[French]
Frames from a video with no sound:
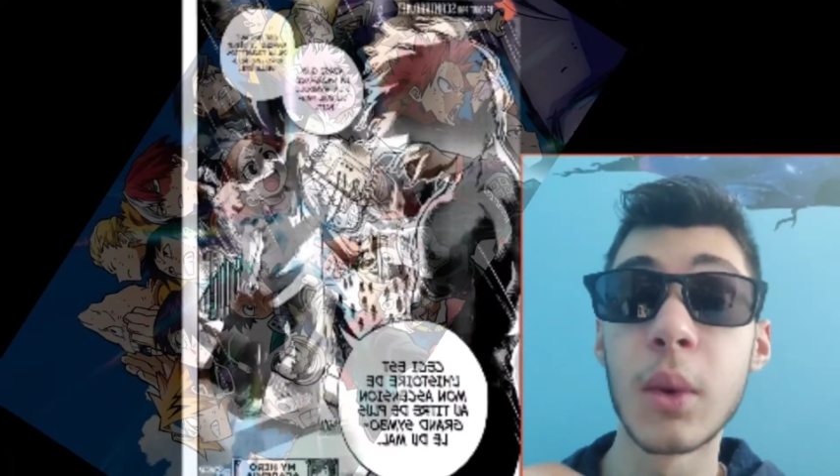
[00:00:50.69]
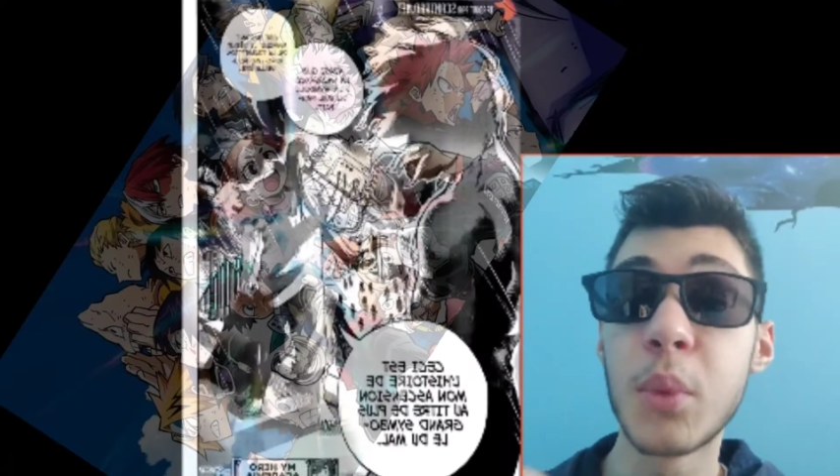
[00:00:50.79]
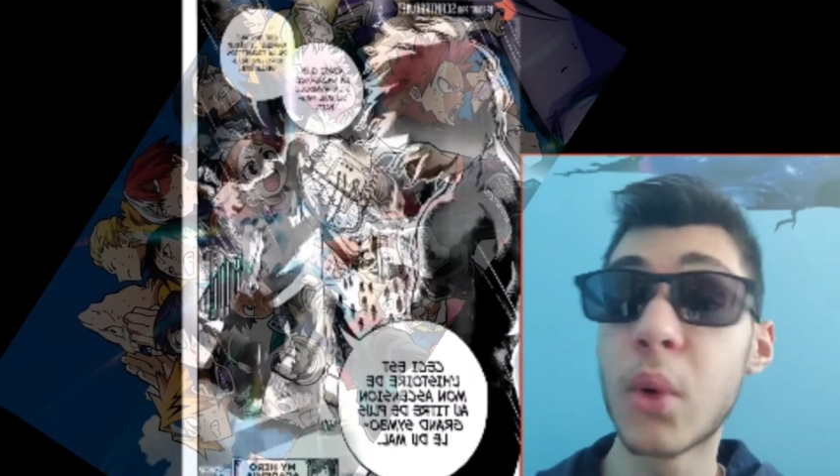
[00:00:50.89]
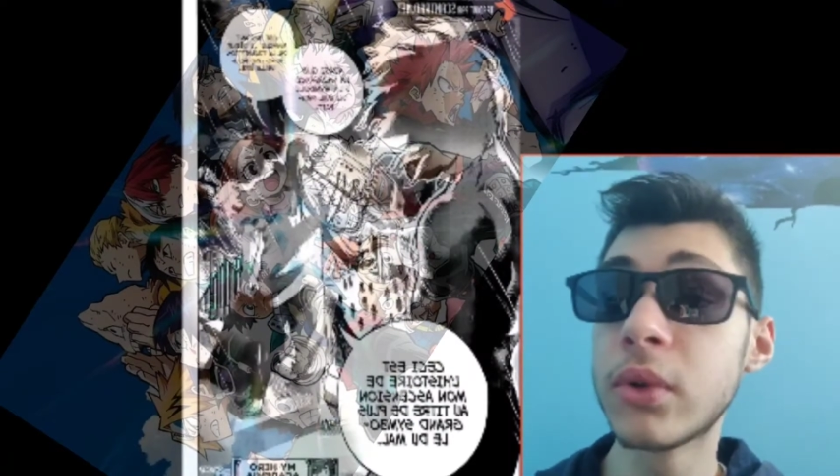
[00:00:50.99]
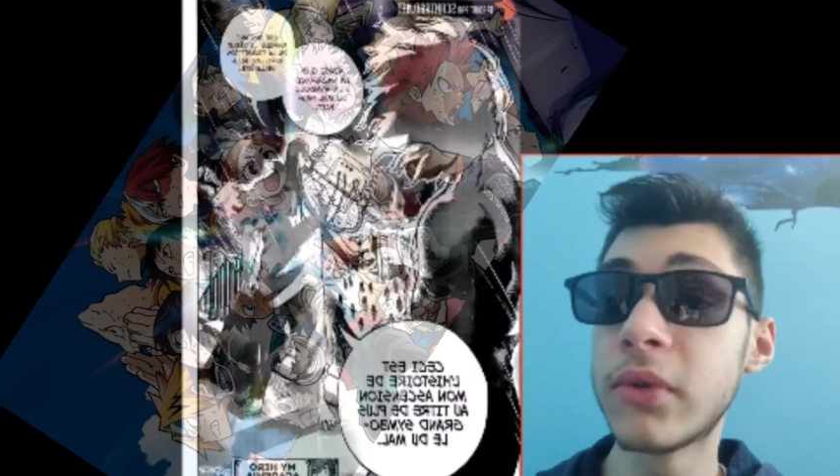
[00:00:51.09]

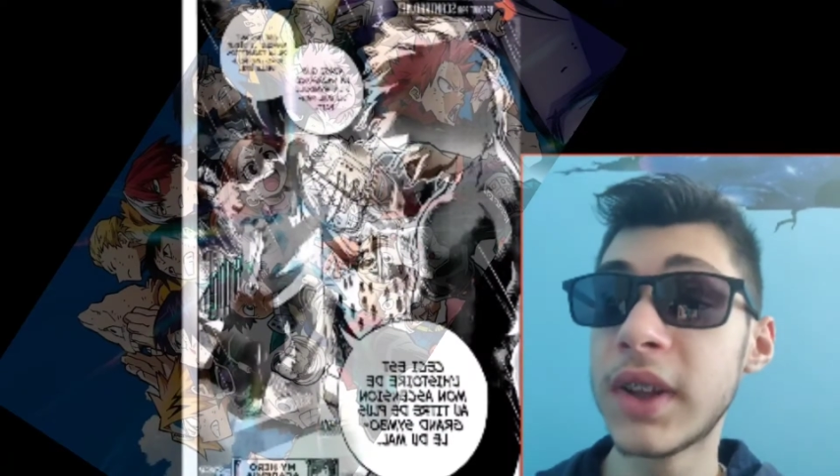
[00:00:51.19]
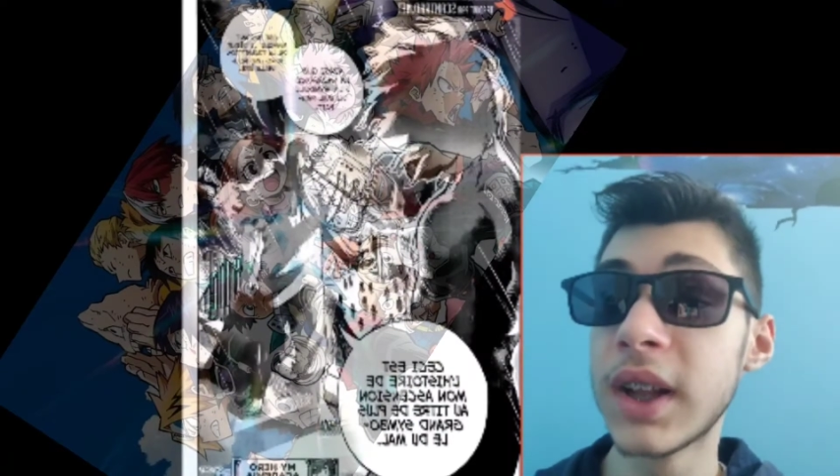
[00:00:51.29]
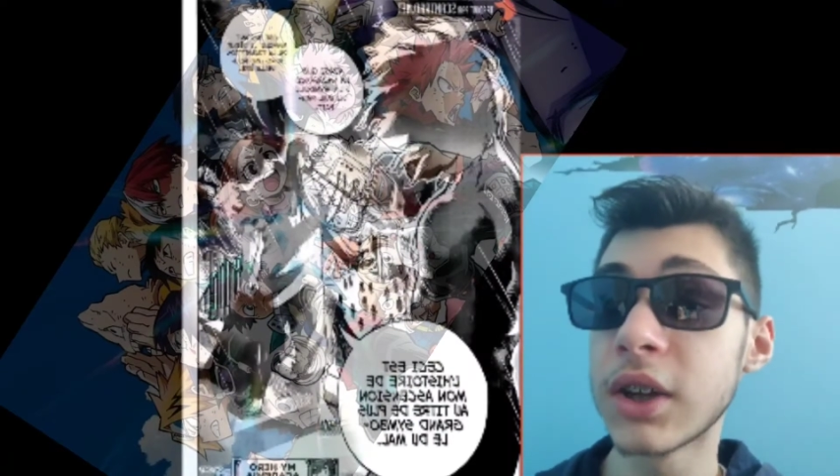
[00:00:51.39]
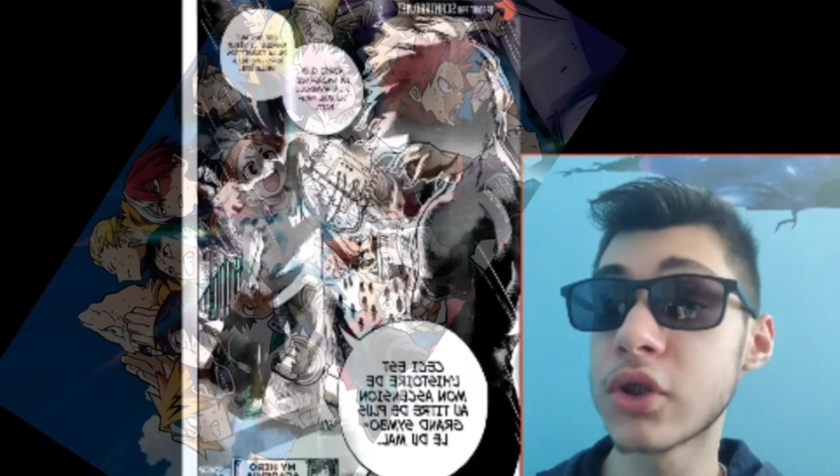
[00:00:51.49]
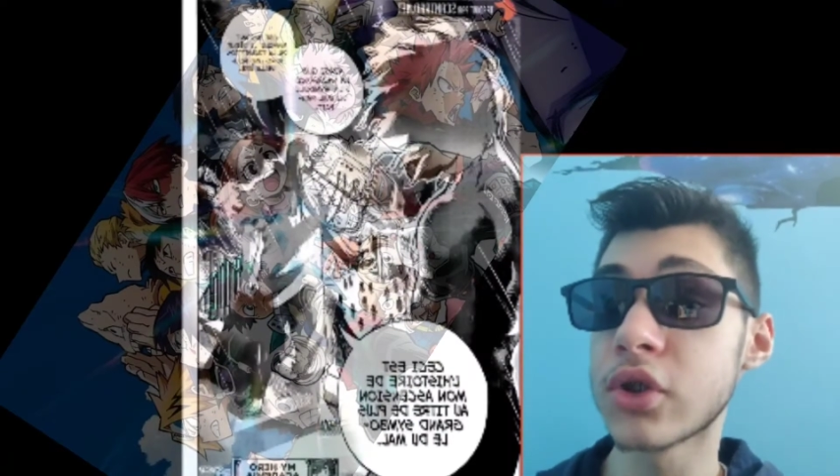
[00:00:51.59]
beaucoup de
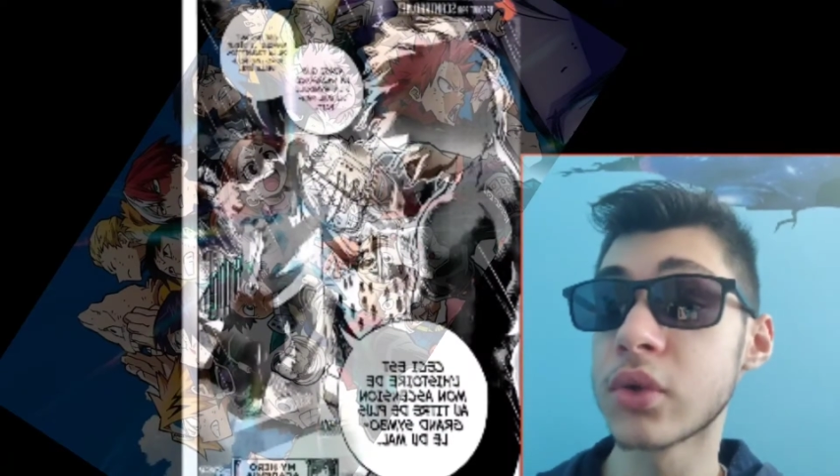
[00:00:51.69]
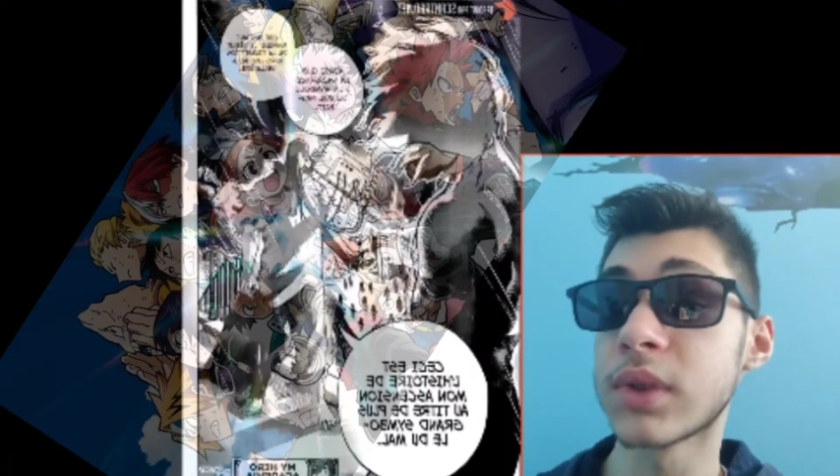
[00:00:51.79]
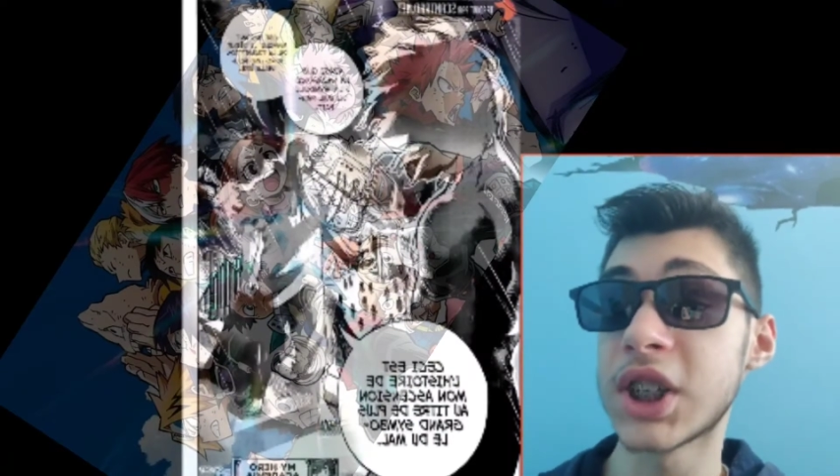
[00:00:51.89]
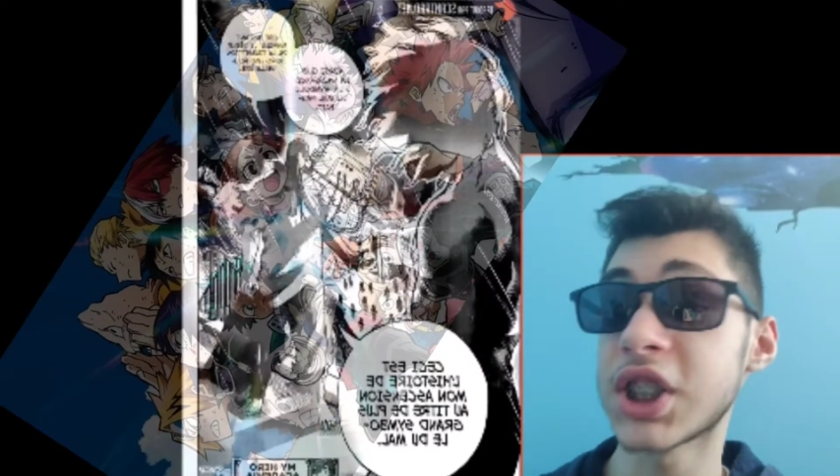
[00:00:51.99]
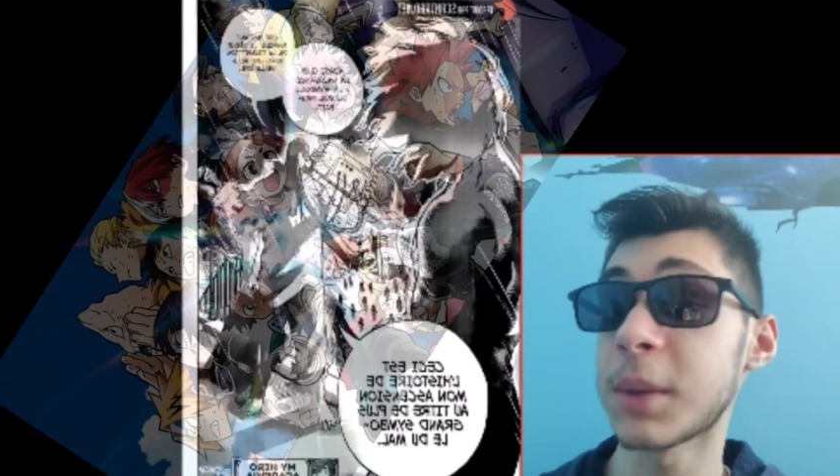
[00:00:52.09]
vilains se sont
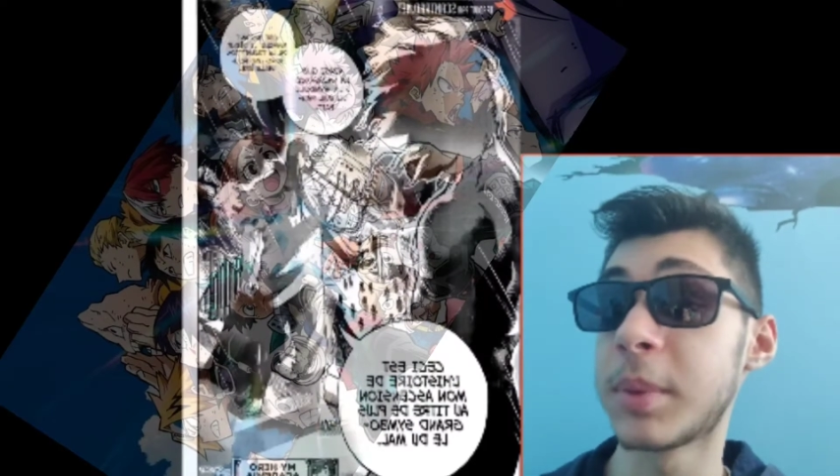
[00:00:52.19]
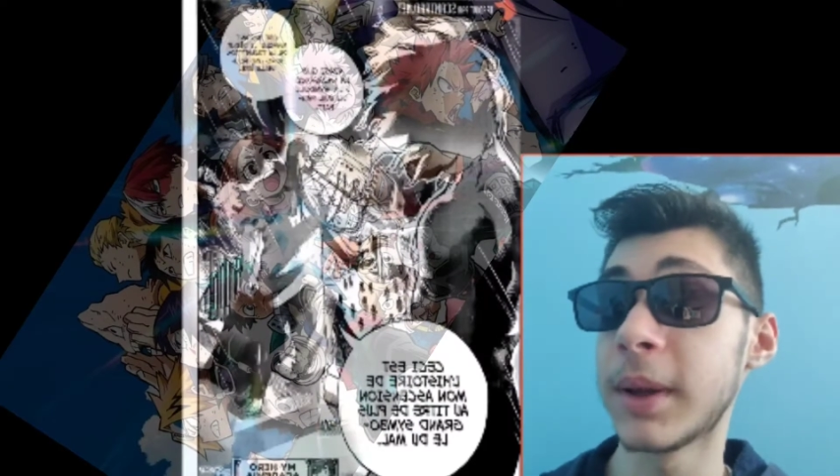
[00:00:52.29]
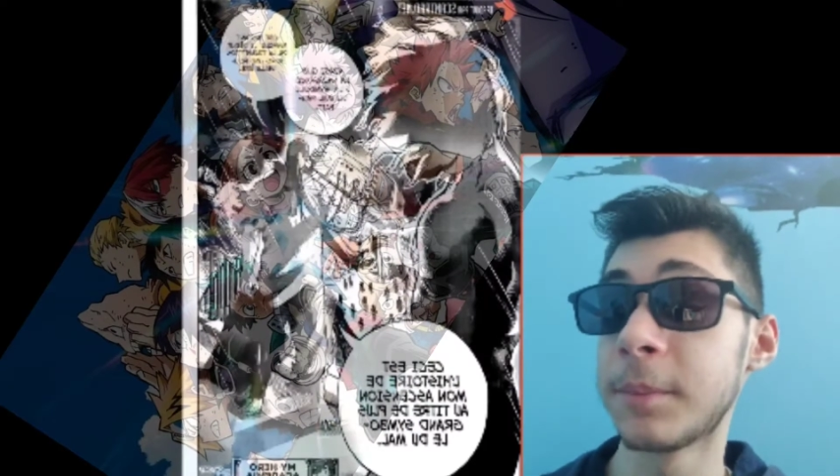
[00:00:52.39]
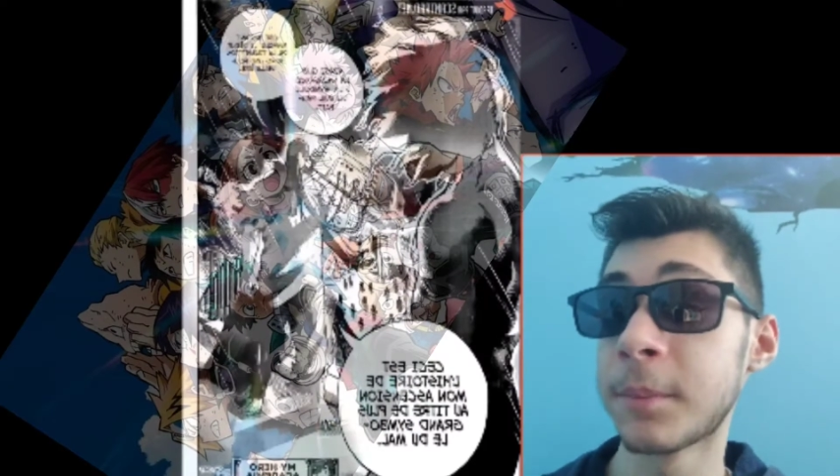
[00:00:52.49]
échappés.